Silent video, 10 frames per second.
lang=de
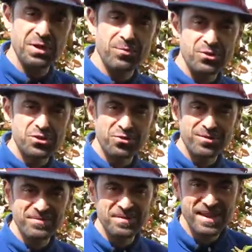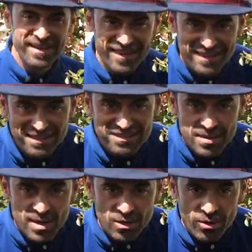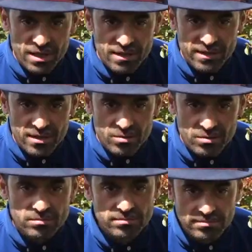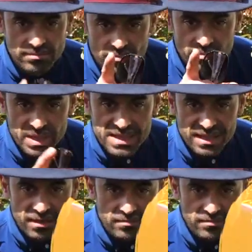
Ihr wisst schon, das Thema der heutigen Sendung Pilze.